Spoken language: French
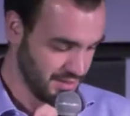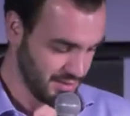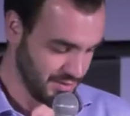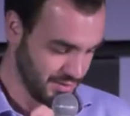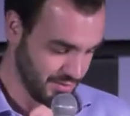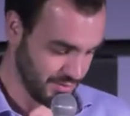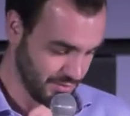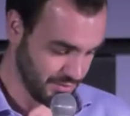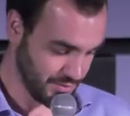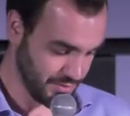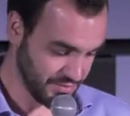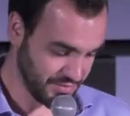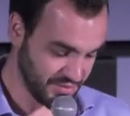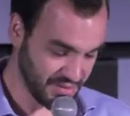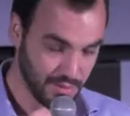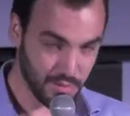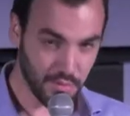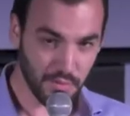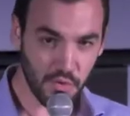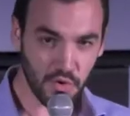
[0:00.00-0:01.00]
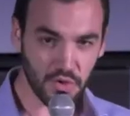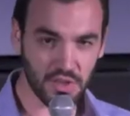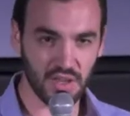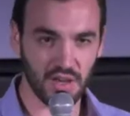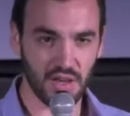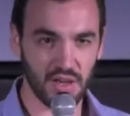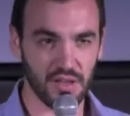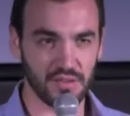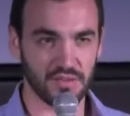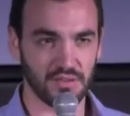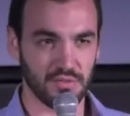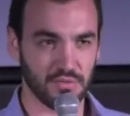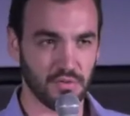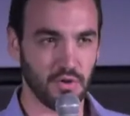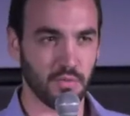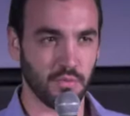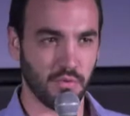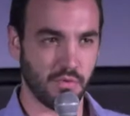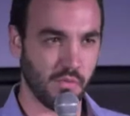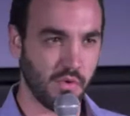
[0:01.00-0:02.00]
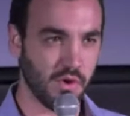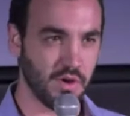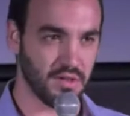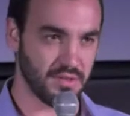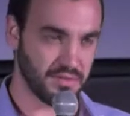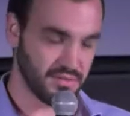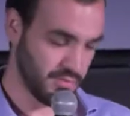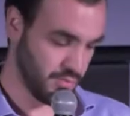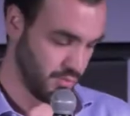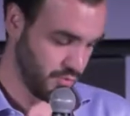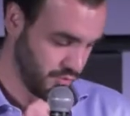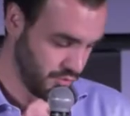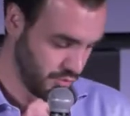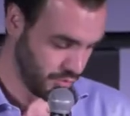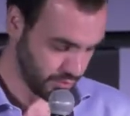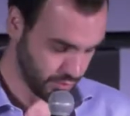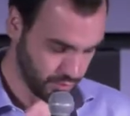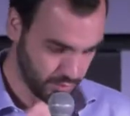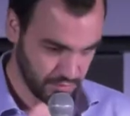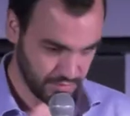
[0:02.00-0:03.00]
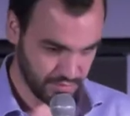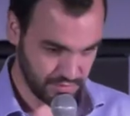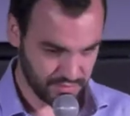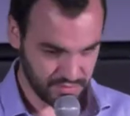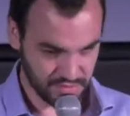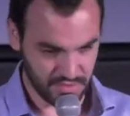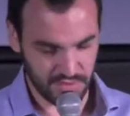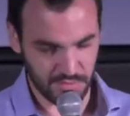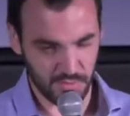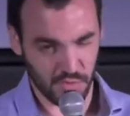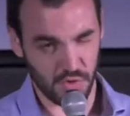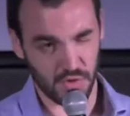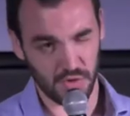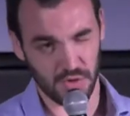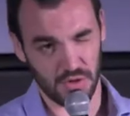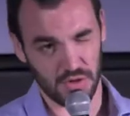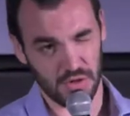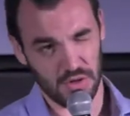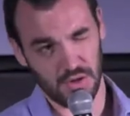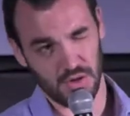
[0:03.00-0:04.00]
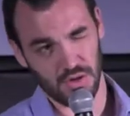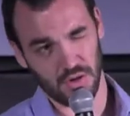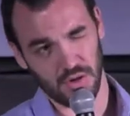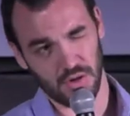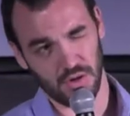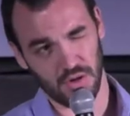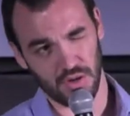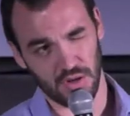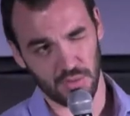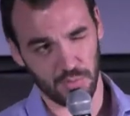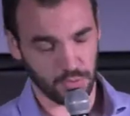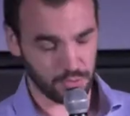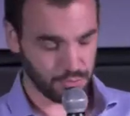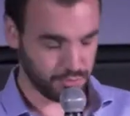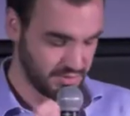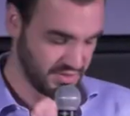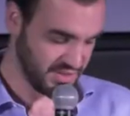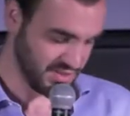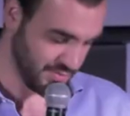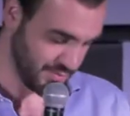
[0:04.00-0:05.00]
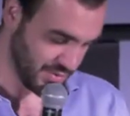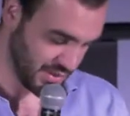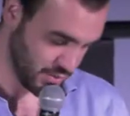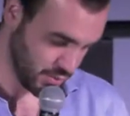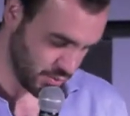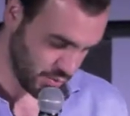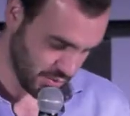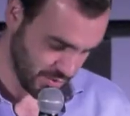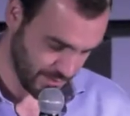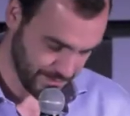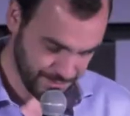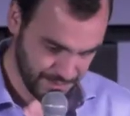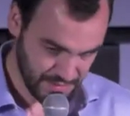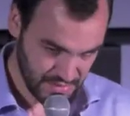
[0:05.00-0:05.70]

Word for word: c'est un moment qui est assez fort pour moi et assez émouvant parce que c'est finalement la poursuite d'un parcours.